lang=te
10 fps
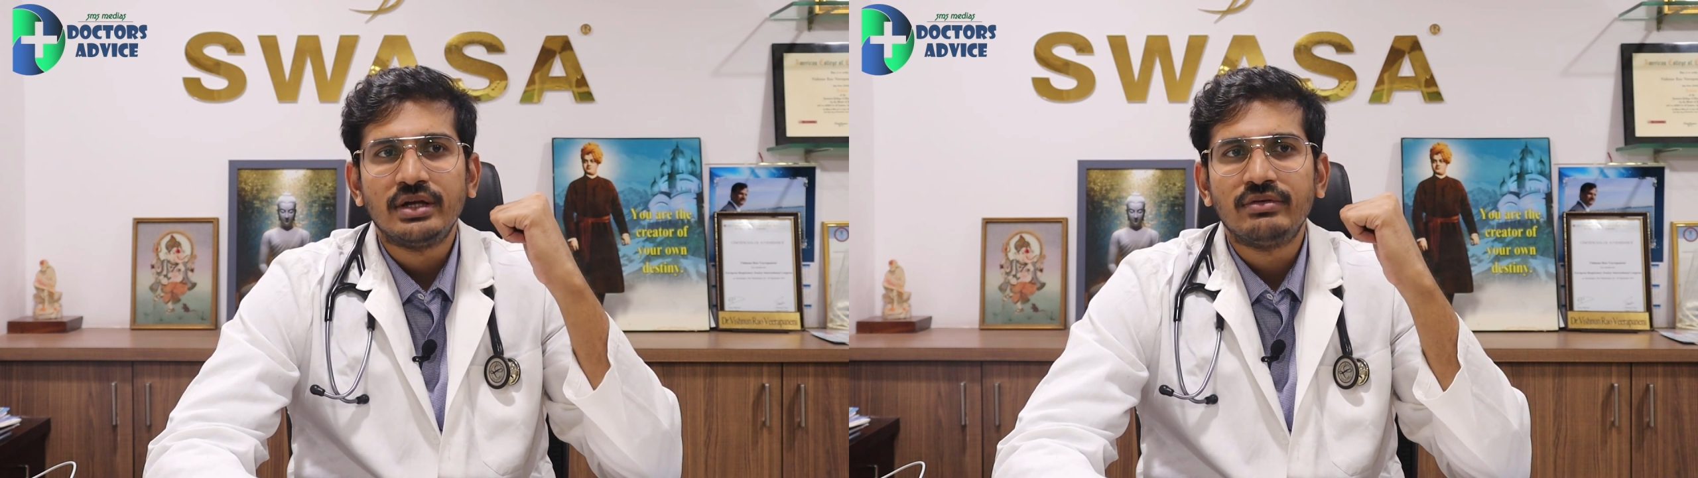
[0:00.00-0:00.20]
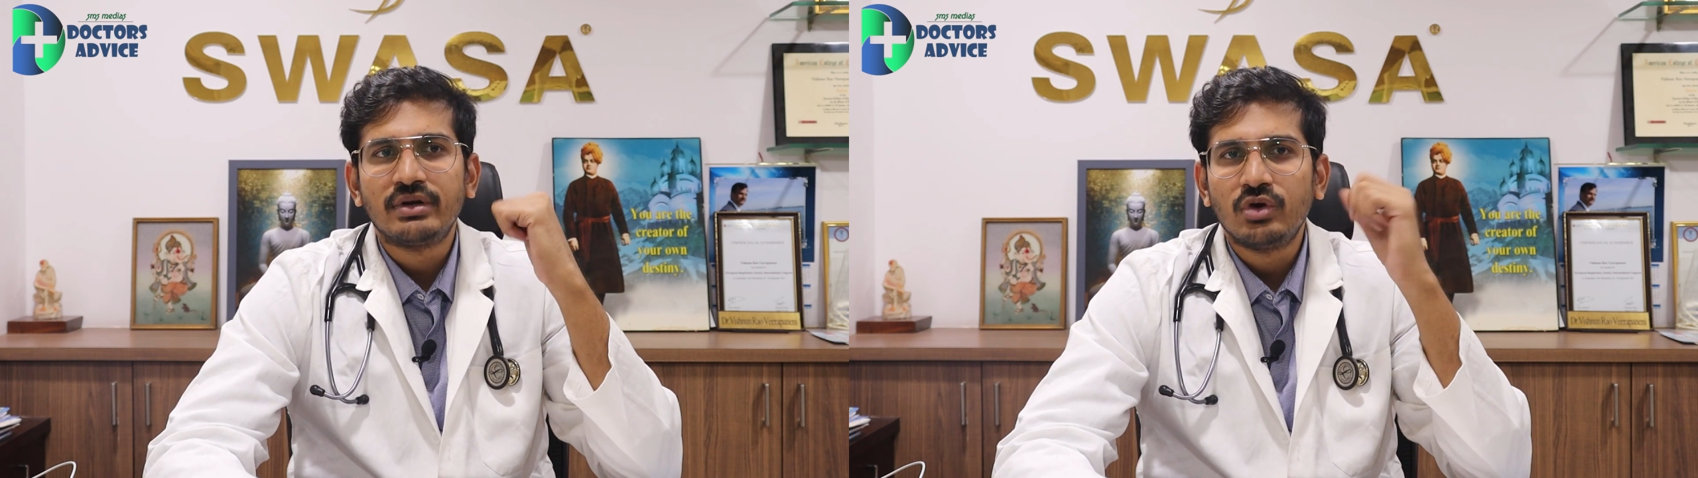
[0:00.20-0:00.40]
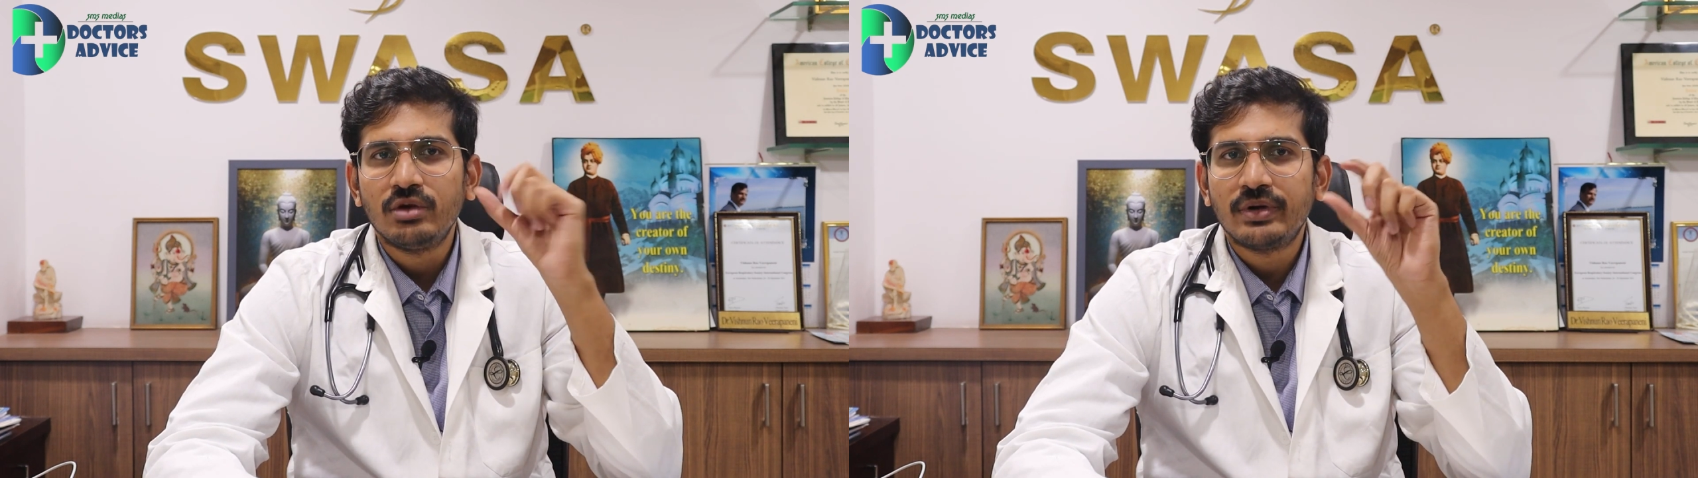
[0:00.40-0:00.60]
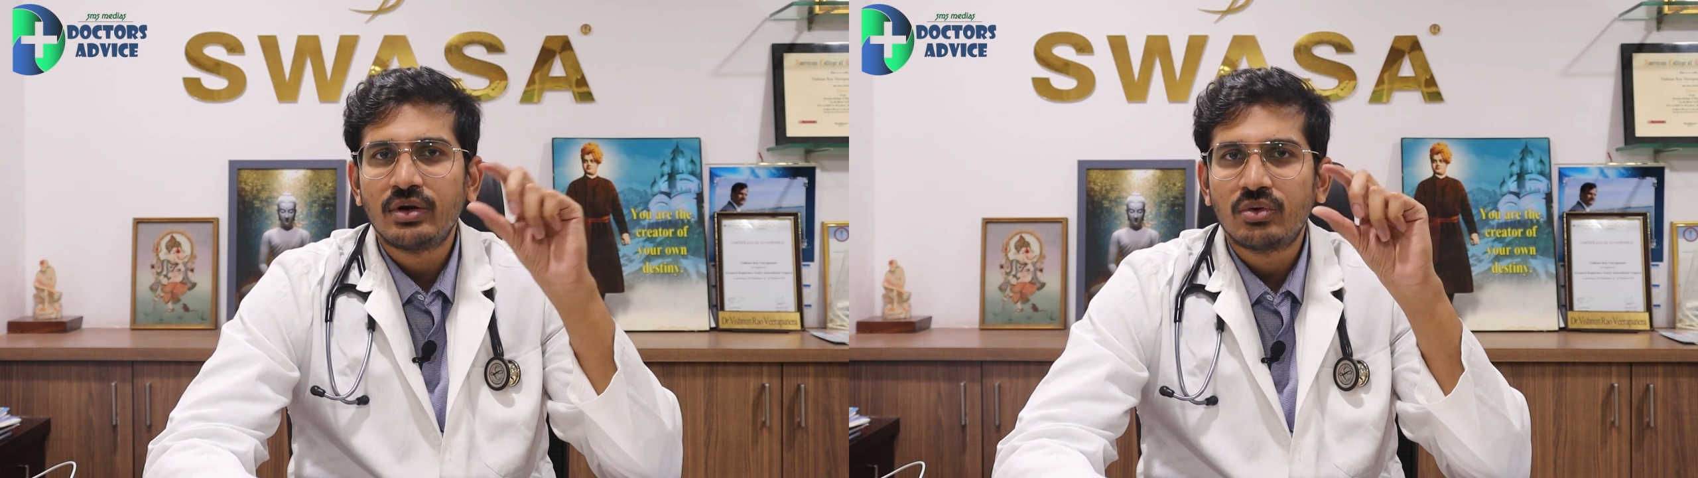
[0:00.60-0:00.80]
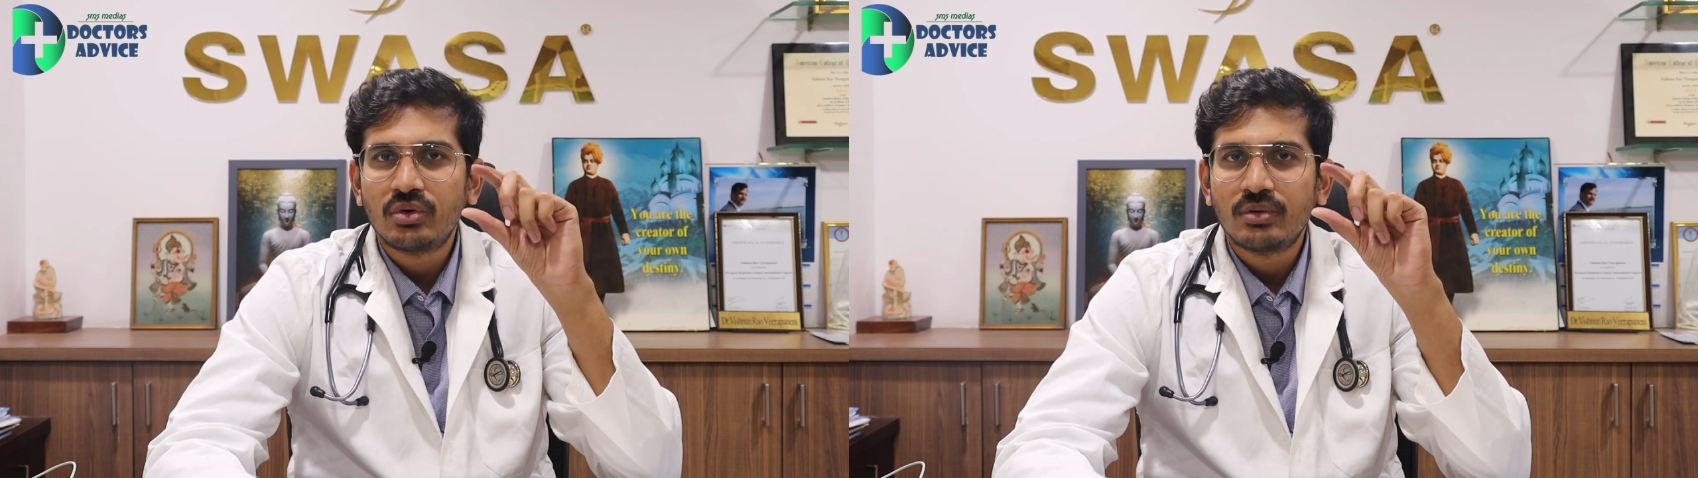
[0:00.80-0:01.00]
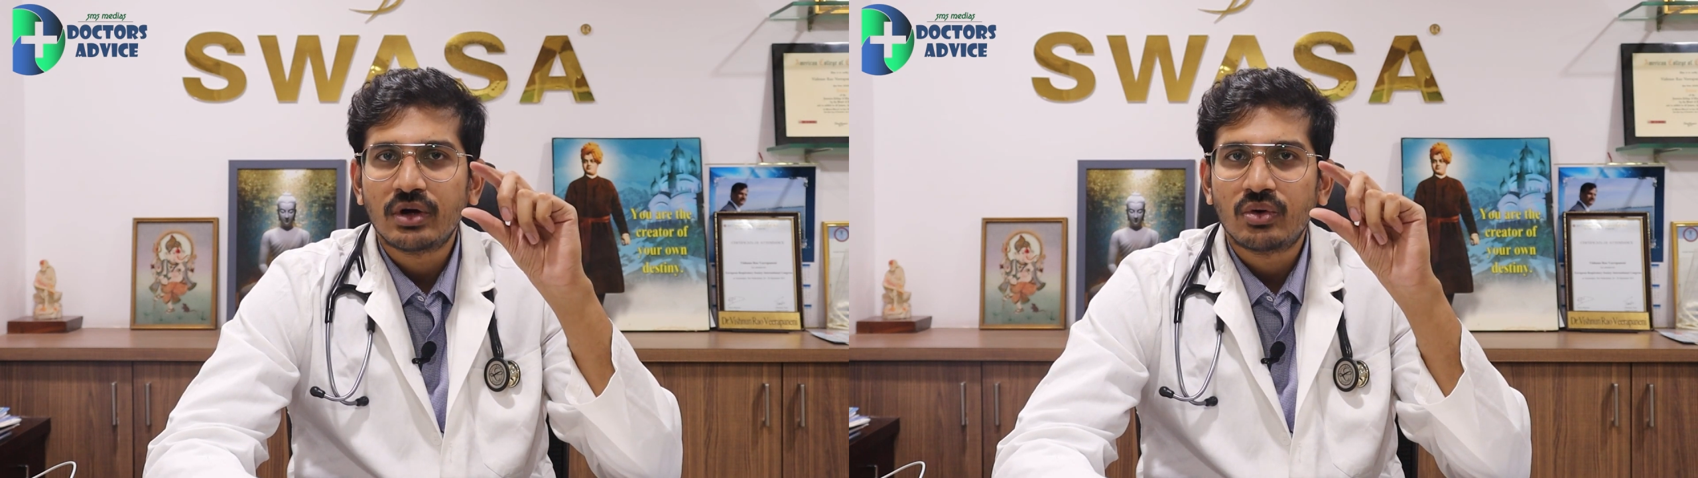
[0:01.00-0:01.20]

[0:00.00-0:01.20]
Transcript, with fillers: ఈవెన్ కులిపోయిన కూర